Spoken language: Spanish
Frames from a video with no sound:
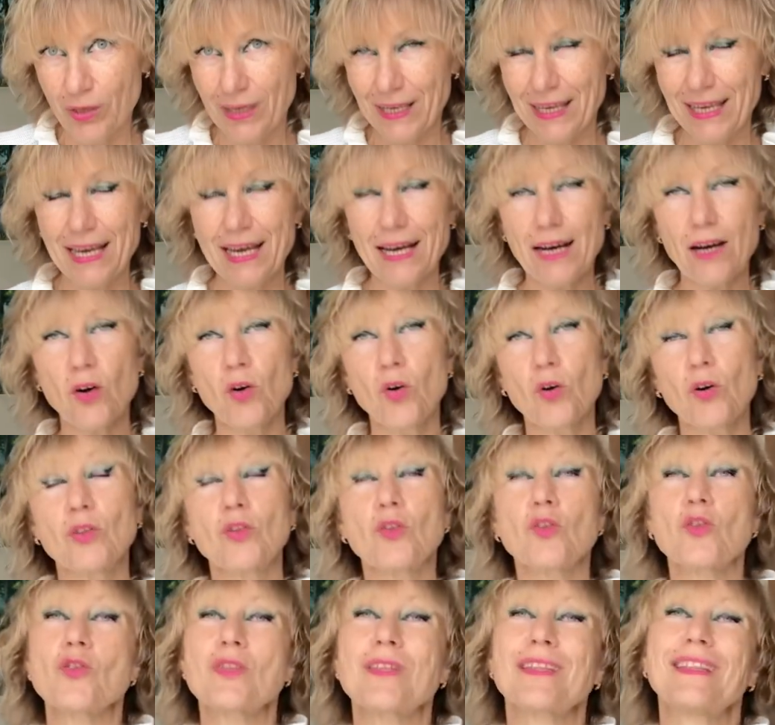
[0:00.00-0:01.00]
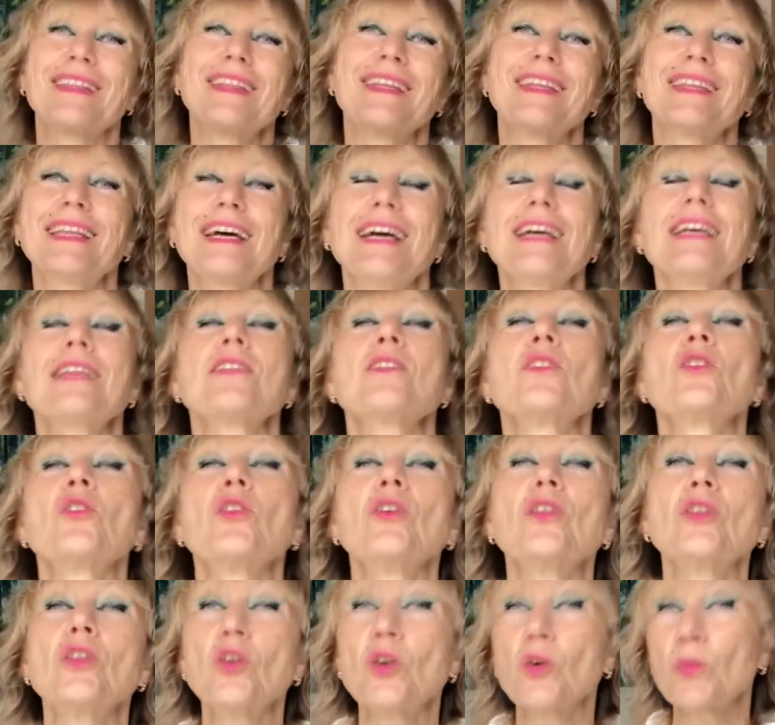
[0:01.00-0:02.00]
Lo que hago, entonces en detalles no
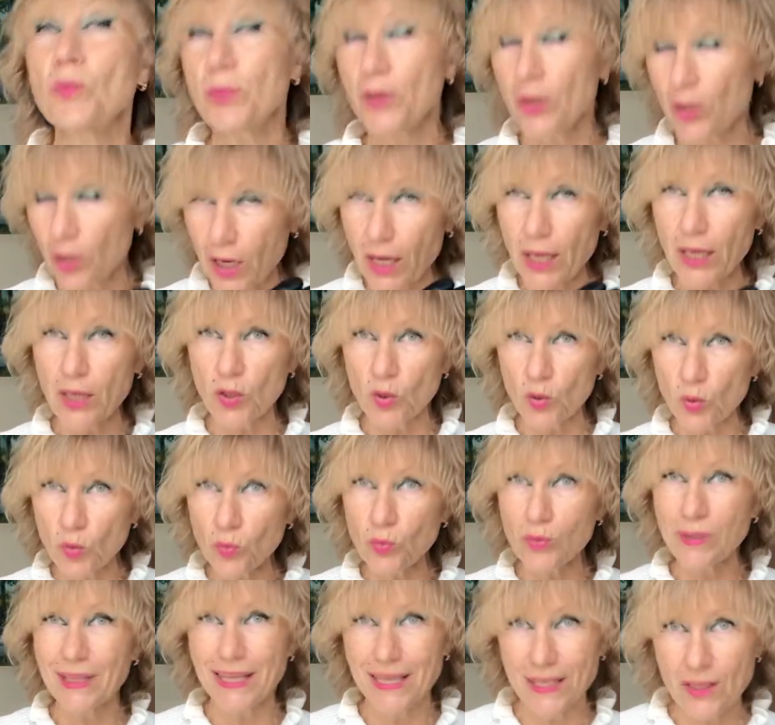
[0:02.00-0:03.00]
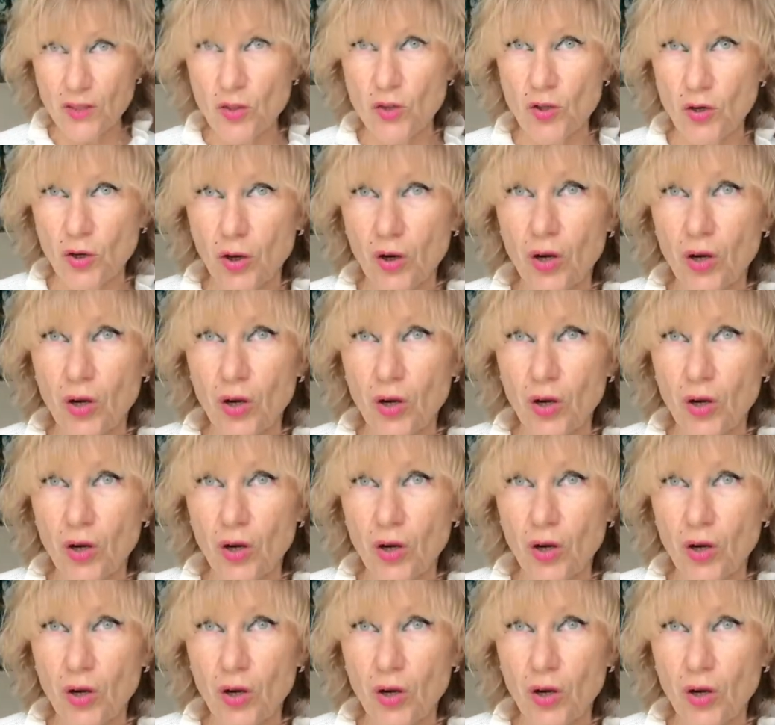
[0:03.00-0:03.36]
entro, pero hay un hecho,